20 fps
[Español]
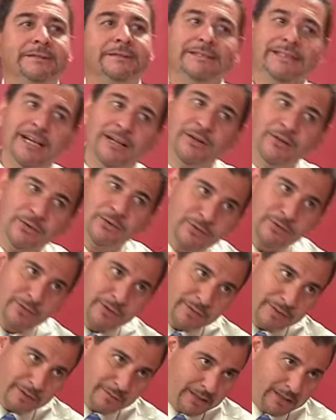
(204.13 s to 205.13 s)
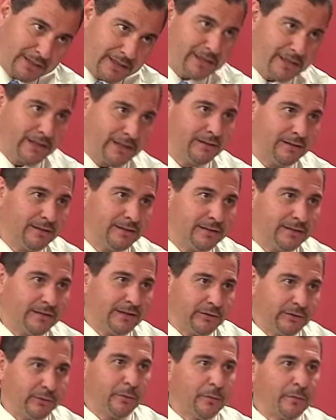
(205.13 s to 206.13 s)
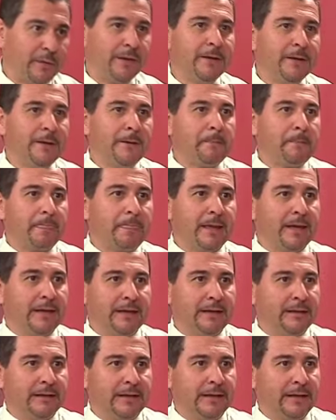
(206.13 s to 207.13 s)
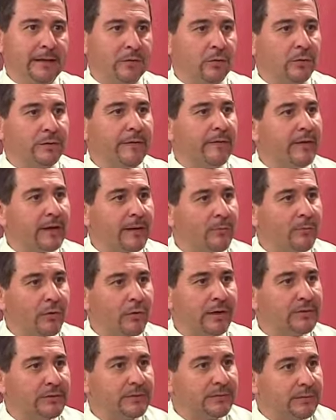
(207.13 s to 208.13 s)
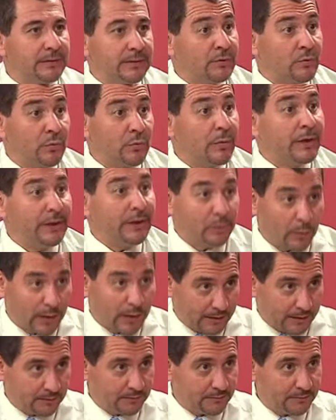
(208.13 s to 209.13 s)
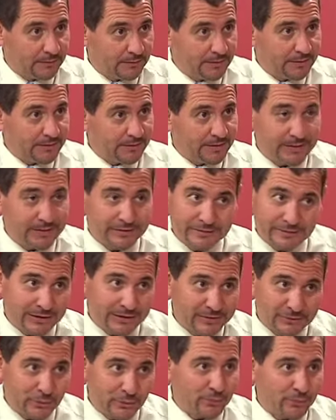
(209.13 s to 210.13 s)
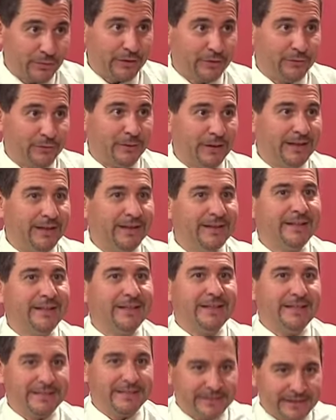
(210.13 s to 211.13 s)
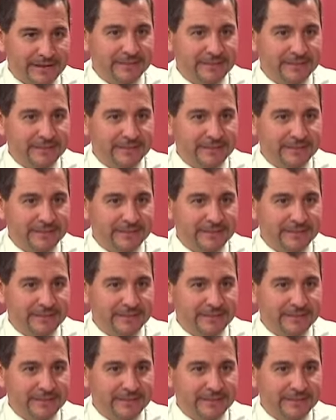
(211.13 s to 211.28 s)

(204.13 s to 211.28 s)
ya no lo hace cualquiera. Entonces, el, corte del jamón es, es un ritual, es, todo un ritual. Y,